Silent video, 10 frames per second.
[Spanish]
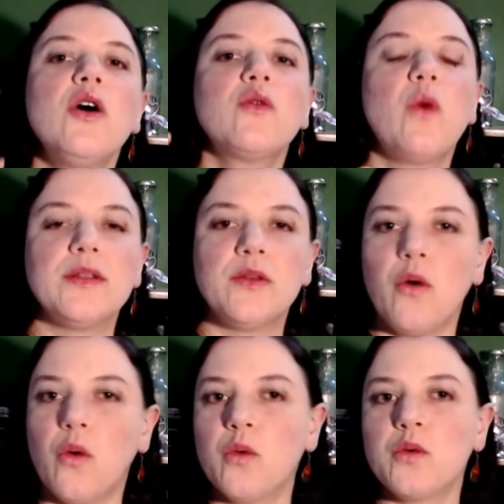
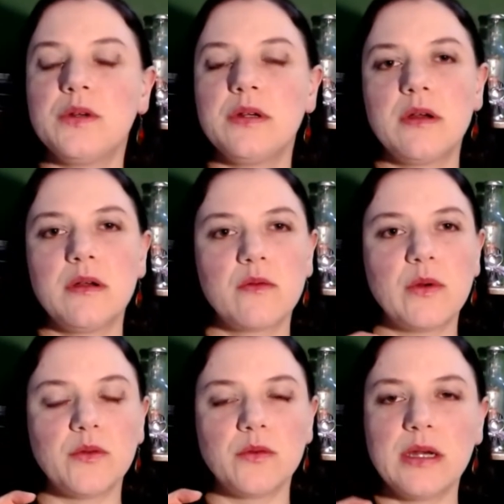Cuando un,
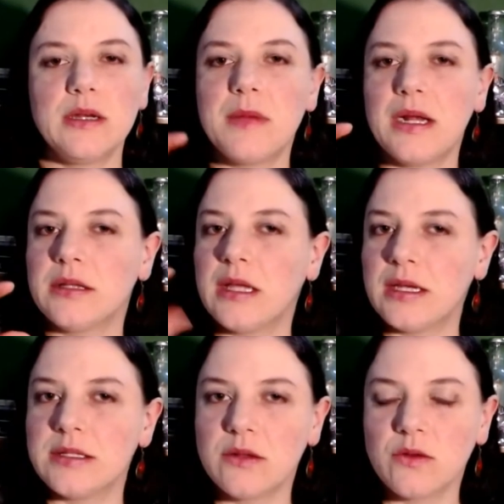cuando un animal
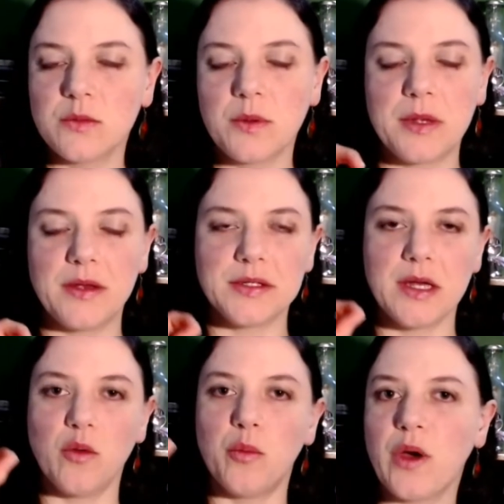tiene instintos de supervivencia
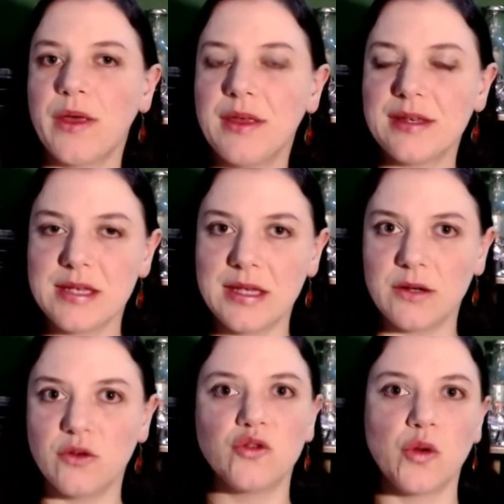no puede
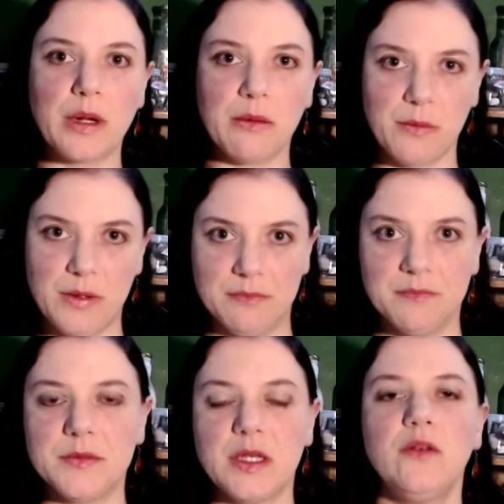decidir no sobrevivir.
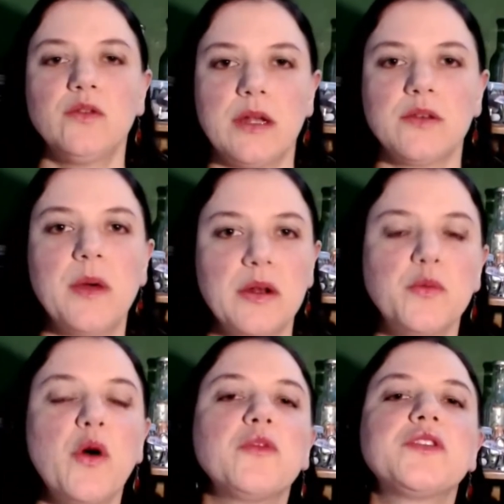¿sí? Los seres humanos
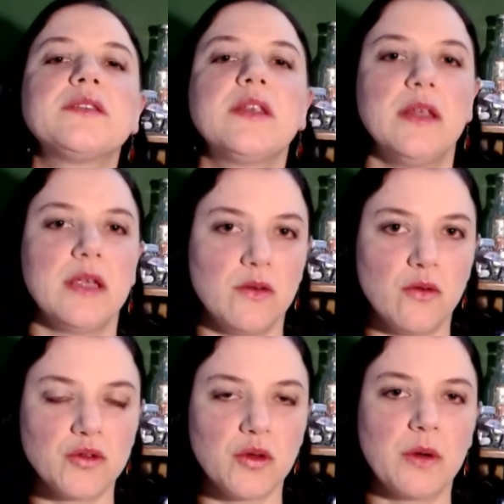podemos decidir
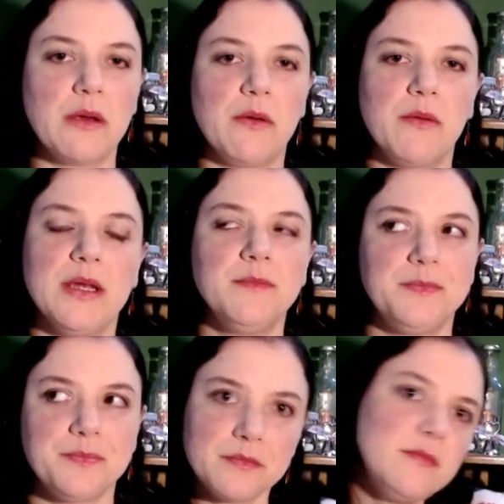no sobrevivir
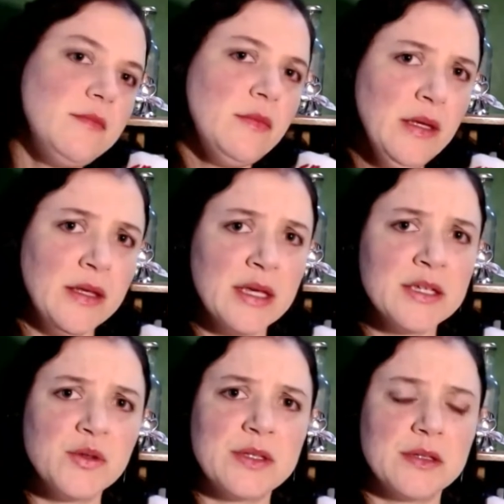y de
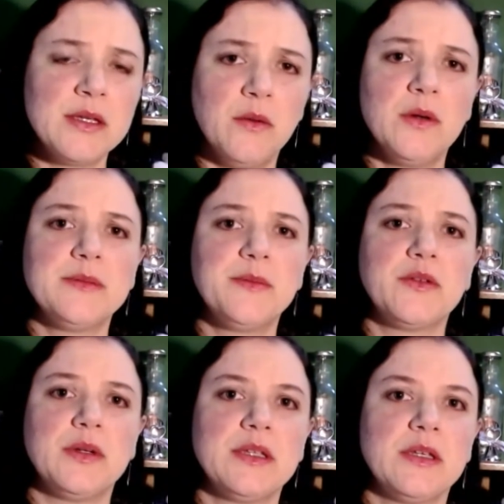hecho es así como las
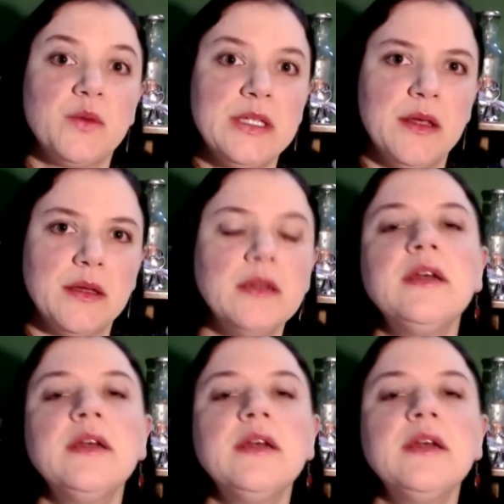personas se suicidan.